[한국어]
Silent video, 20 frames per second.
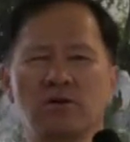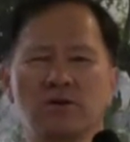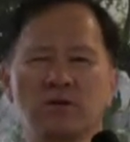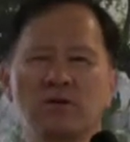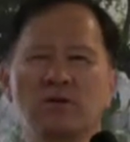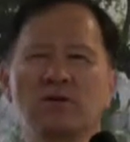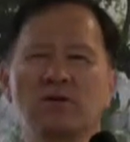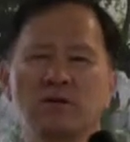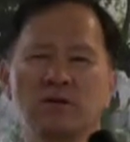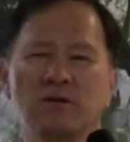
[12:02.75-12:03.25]

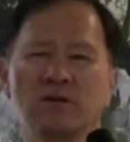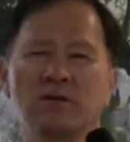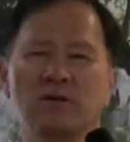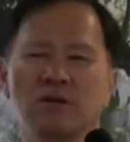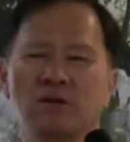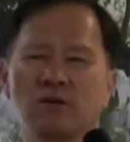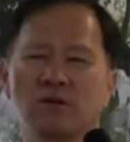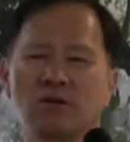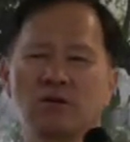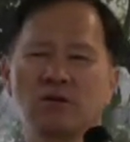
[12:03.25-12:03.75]
어?
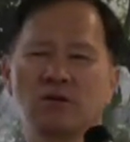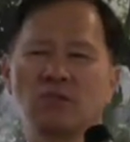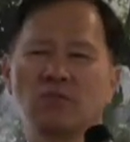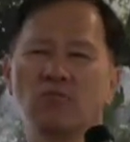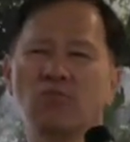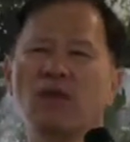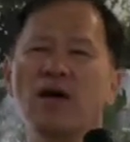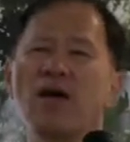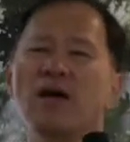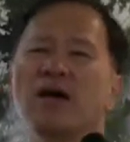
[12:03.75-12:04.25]

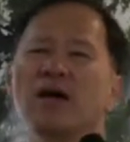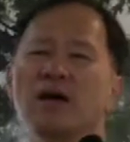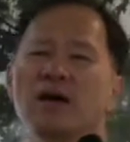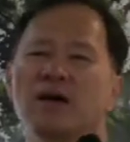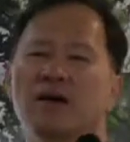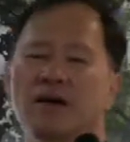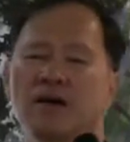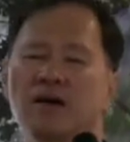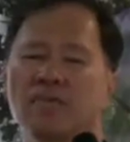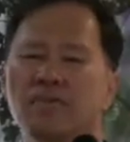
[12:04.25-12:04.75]

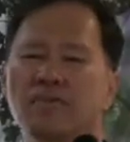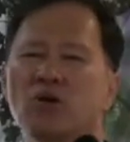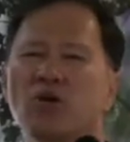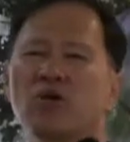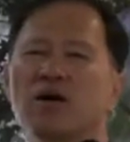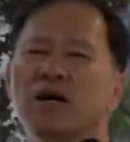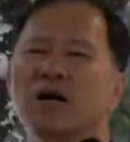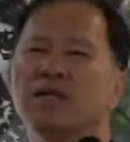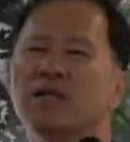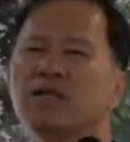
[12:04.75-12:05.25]
왜
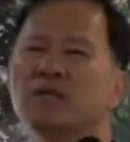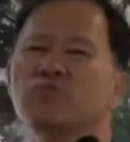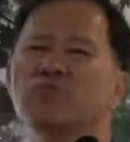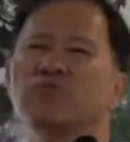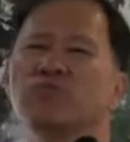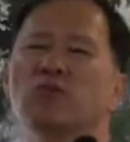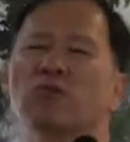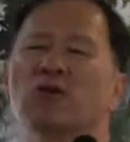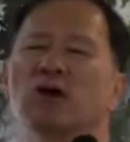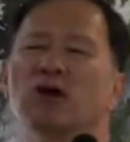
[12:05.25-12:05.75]
평안이
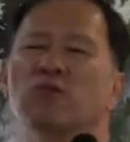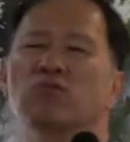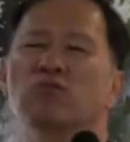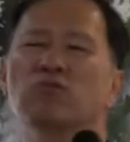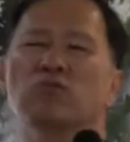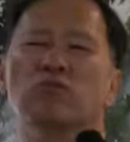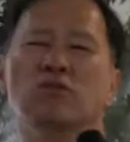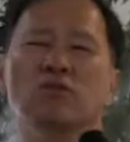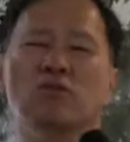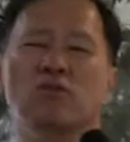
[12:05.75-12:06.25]

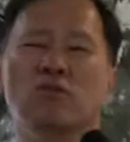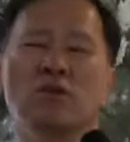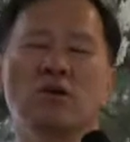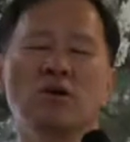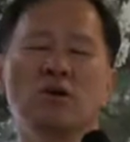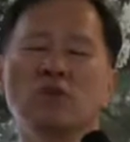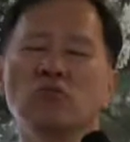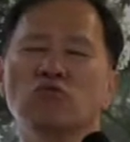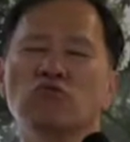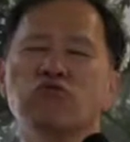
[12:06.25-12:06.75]

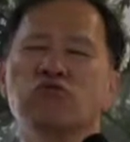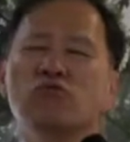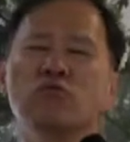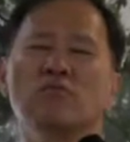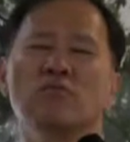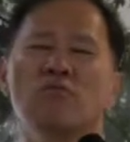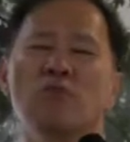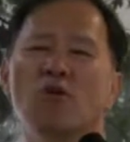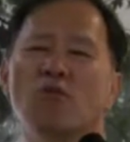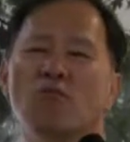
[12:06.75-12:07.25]
없어갖고서
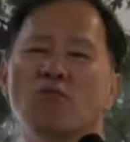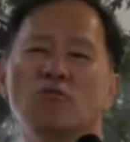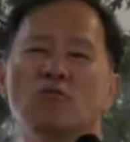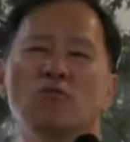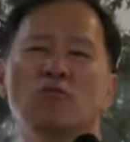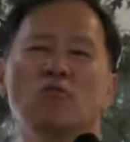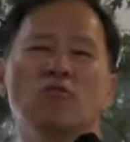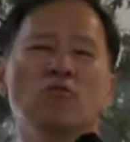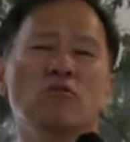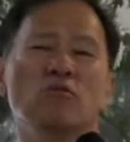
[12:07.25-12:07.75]
술을
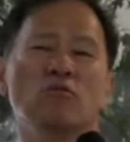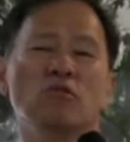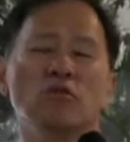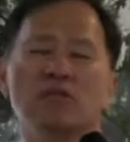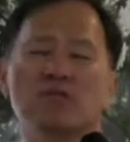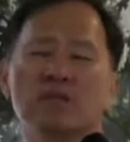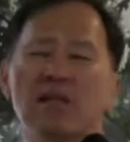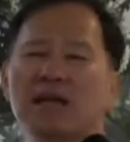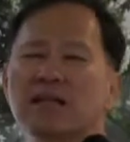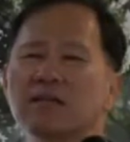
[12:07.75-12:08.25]
먹고
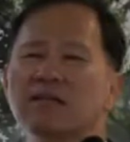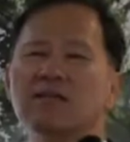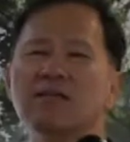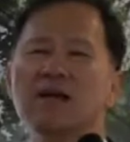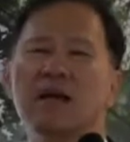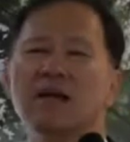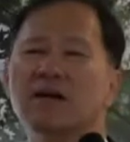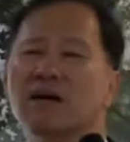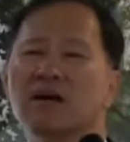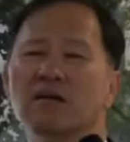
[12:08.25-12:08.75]
다른
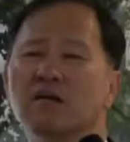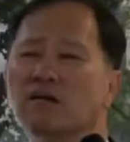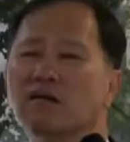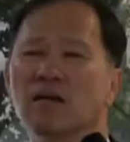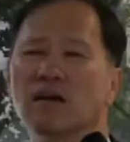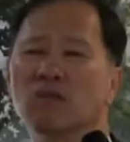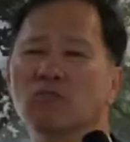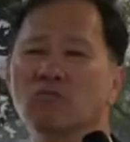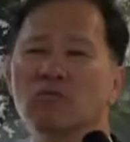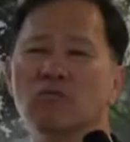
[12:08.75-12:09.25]
생각을
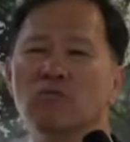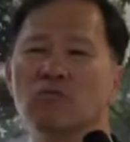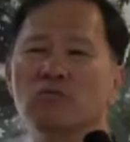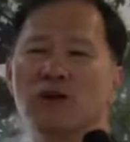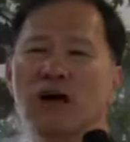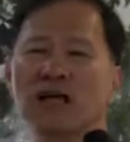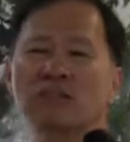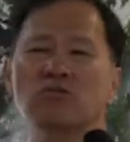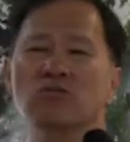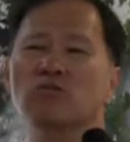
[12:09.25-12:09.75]

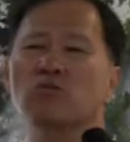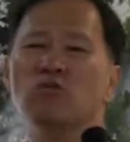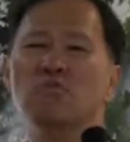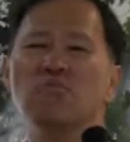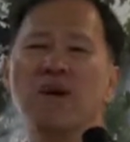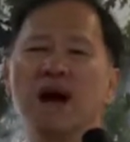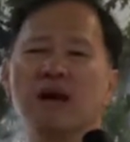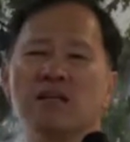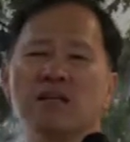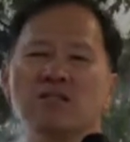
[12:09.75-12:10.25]
하고 가정도
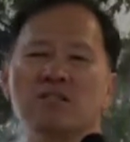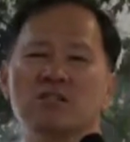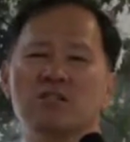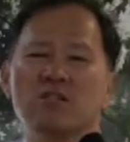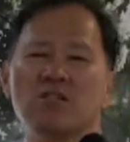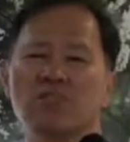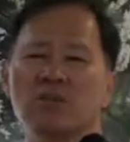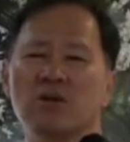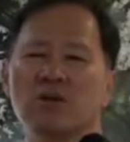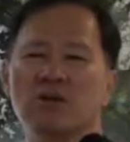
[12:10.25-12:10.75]

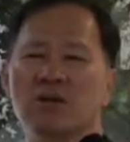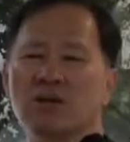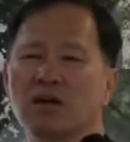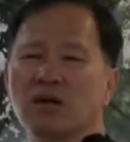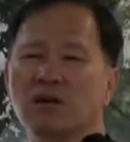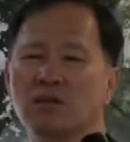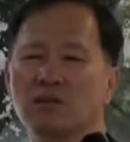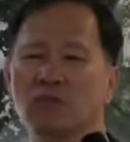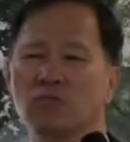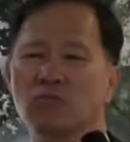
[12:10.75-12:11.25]
파괴시켜
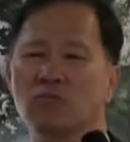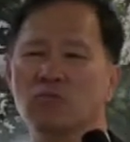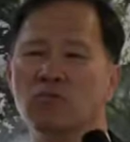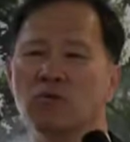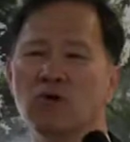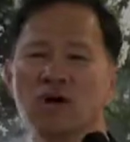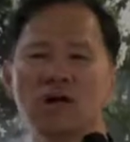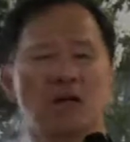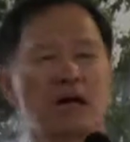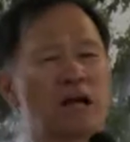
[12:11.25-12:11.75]
버릴까
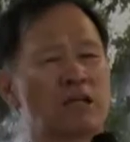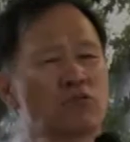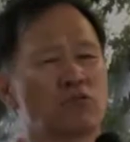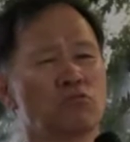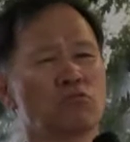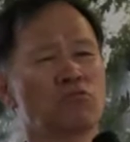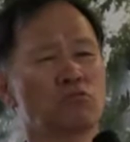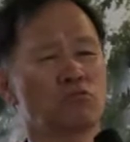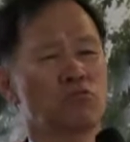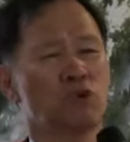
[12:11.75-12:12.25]
그러고
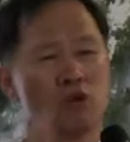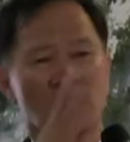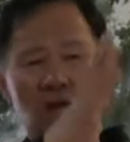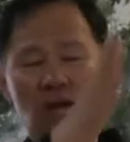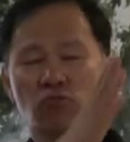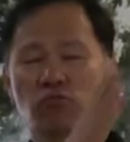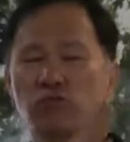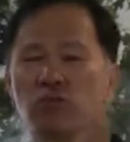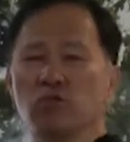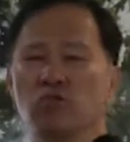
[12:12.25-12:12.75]
가정도
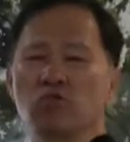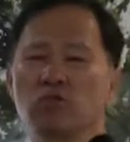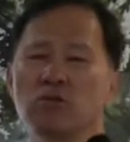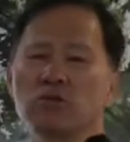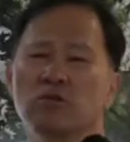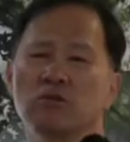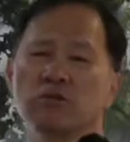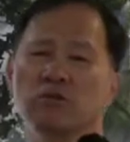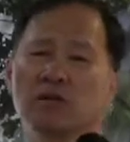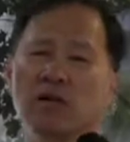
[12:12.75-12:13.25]
떠나고 싶고
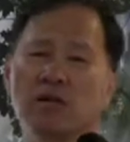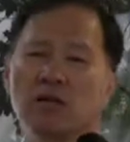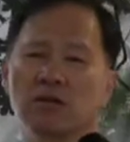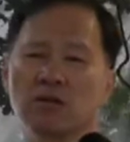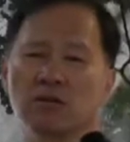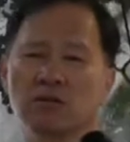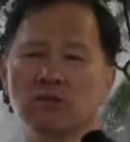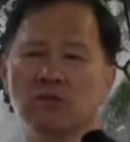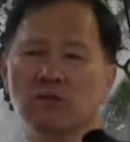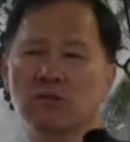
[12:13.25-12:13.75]
이런
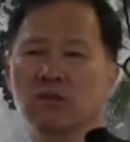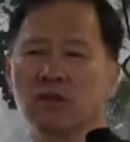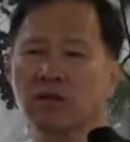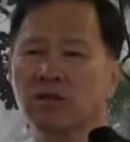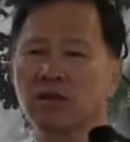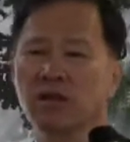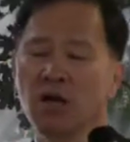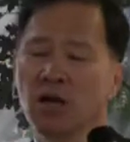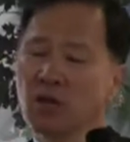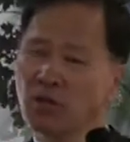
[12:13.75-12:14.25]
생각이
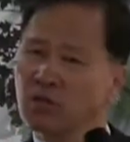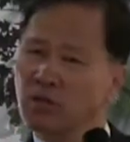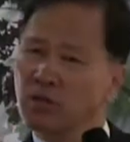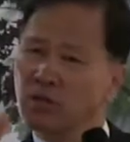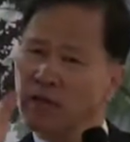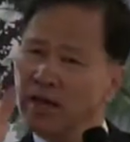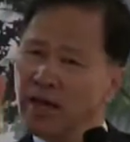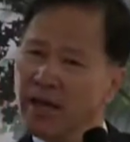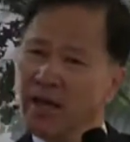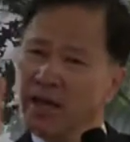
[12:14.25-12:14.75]
들어가는
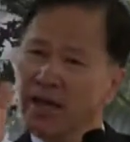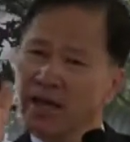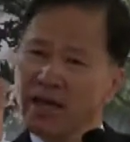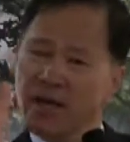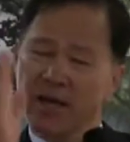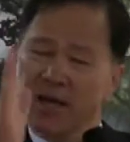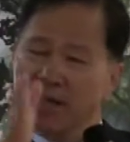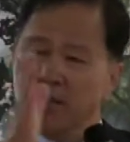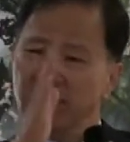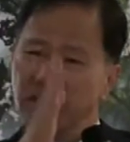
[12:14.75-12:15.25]
그게
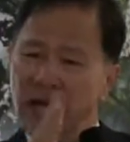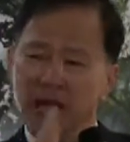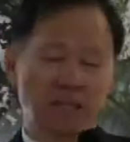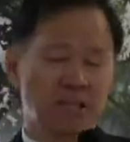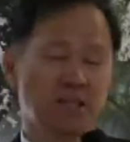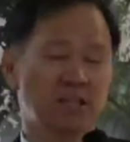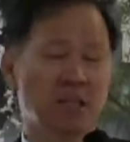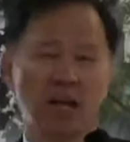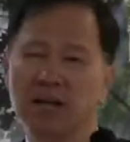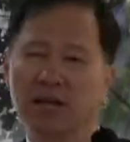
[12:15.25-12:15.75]

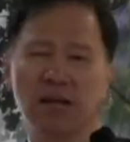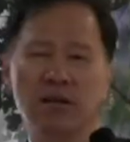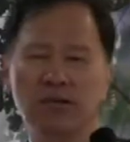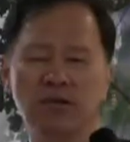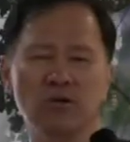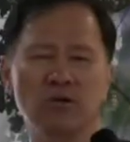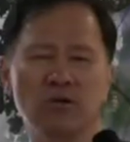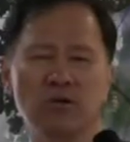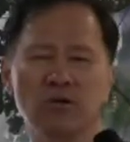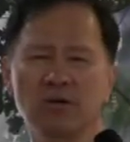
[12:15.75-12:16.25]
자기
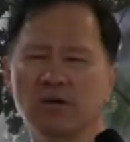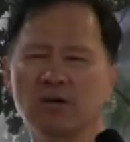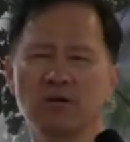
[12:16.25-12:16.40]
생각이요?